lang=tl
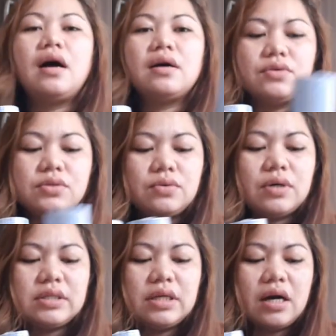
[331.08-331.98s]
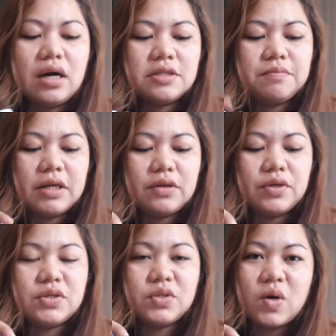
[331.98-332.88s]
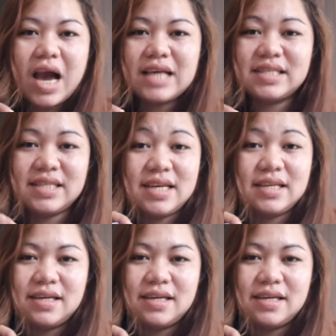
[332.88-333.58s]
Ang gusto kasi ng husband ko is yung astig.